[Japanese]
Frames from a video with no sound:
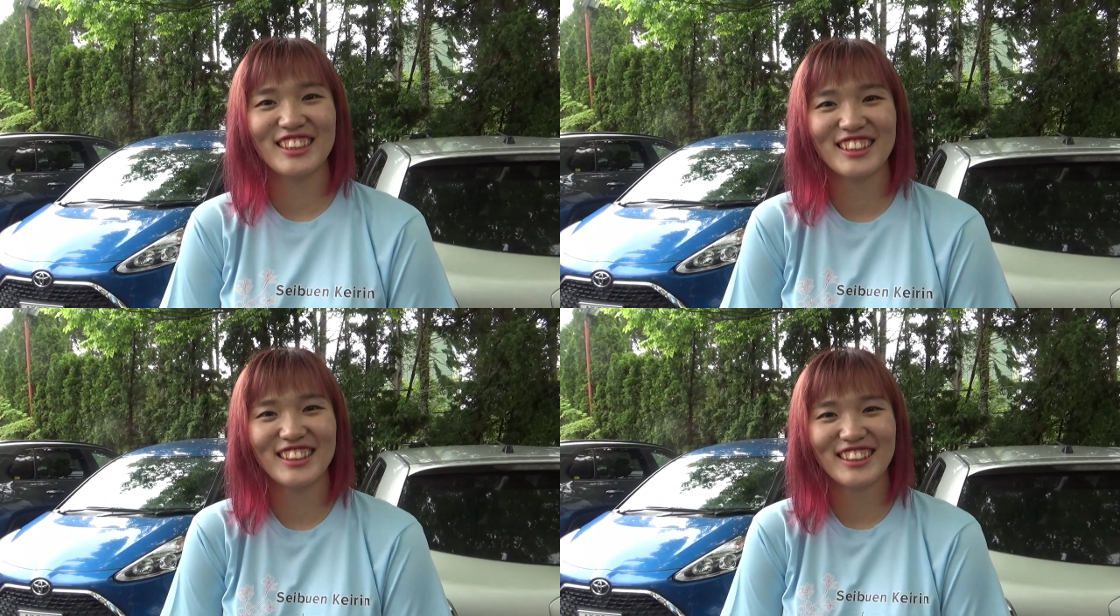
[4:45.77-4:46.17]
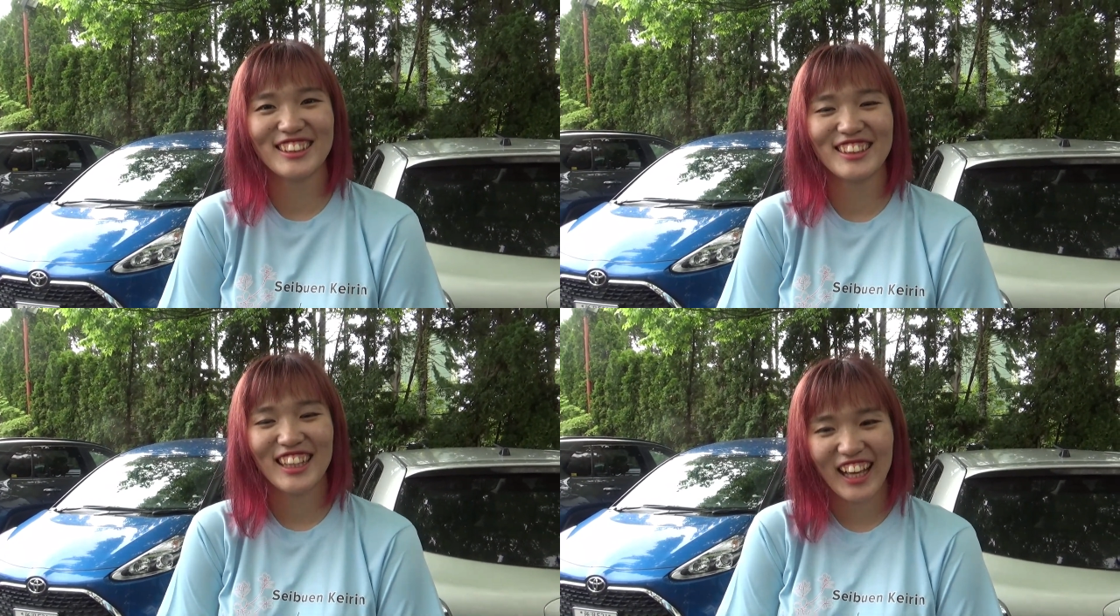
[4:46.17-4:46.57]
分かりまし
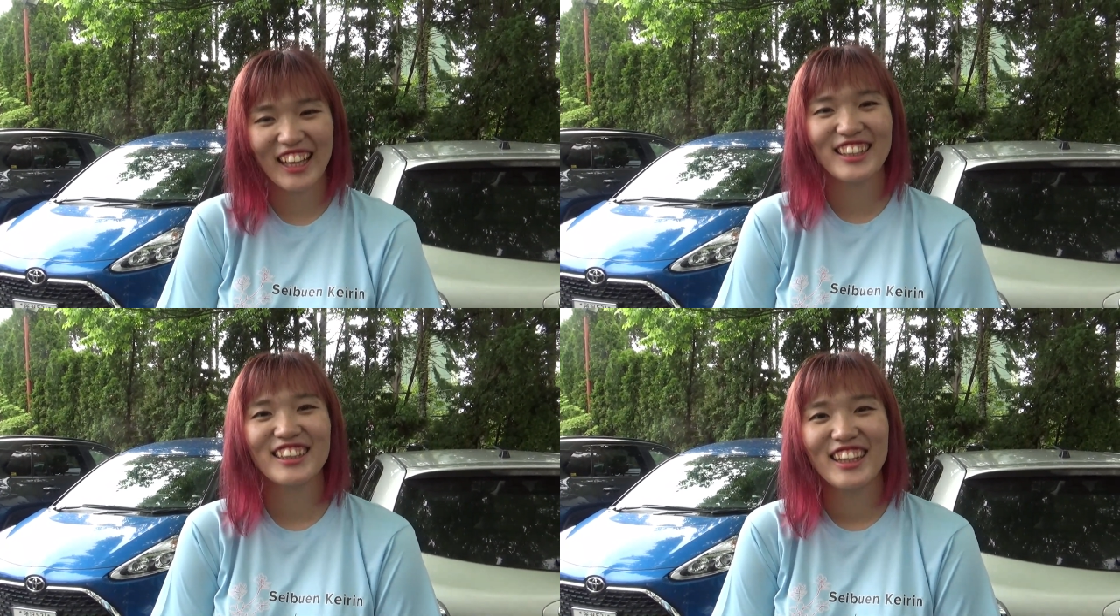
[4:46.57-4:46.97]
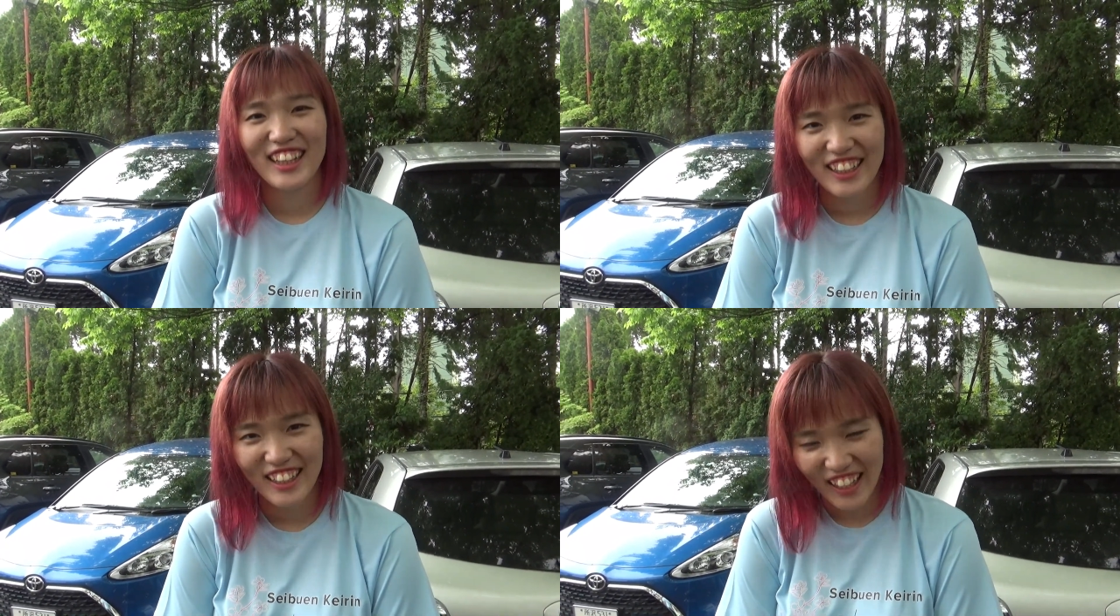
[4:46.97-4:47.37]
た
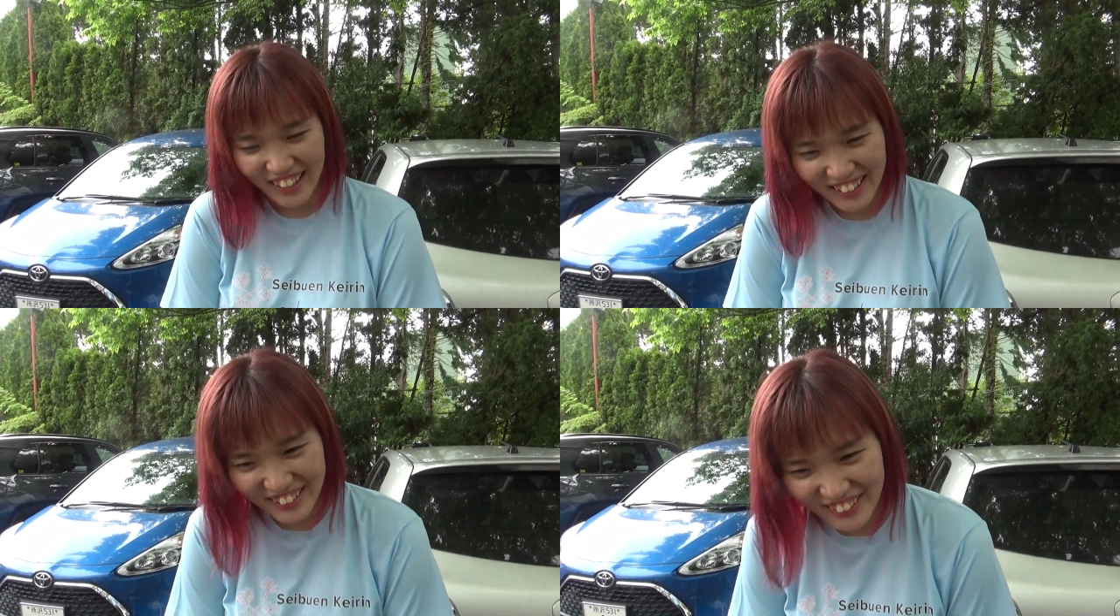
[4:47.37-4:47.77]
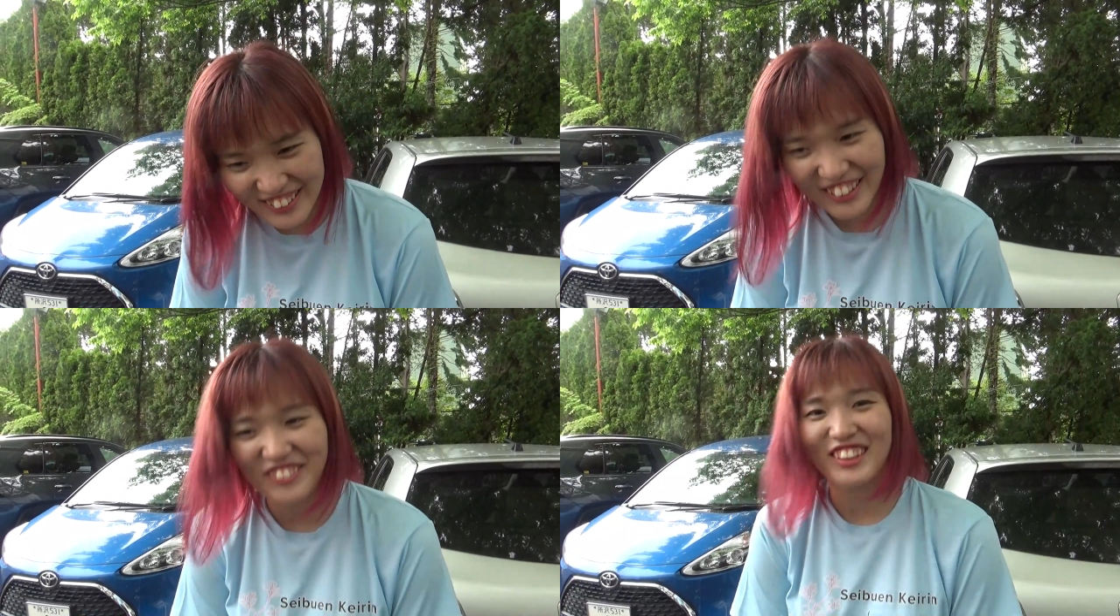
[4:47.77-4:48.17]
頑張ってくださいありがとうご
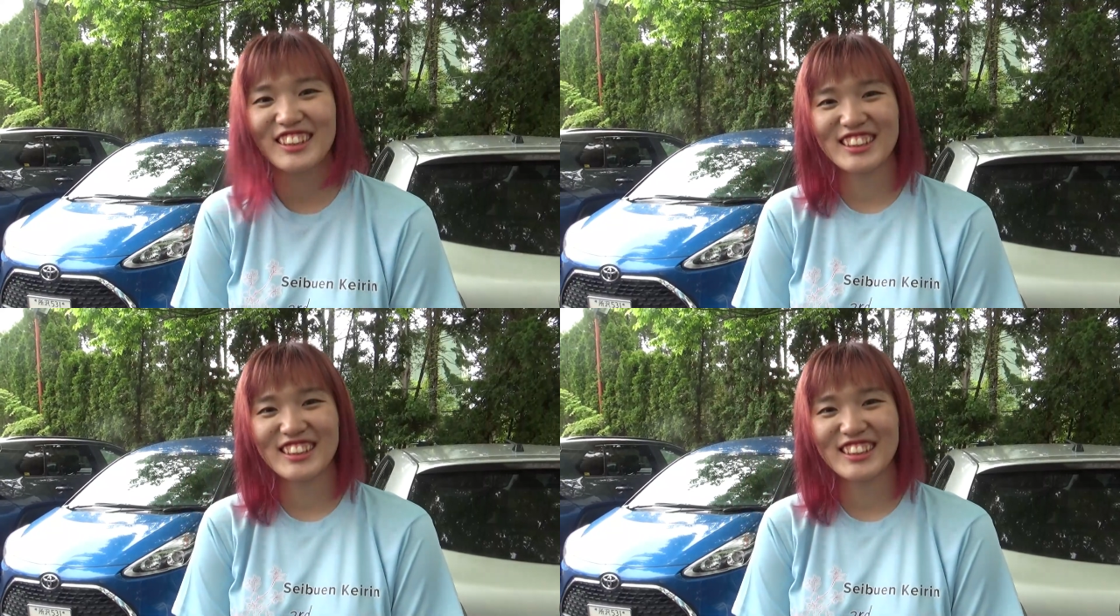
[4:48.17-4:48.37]
ざいま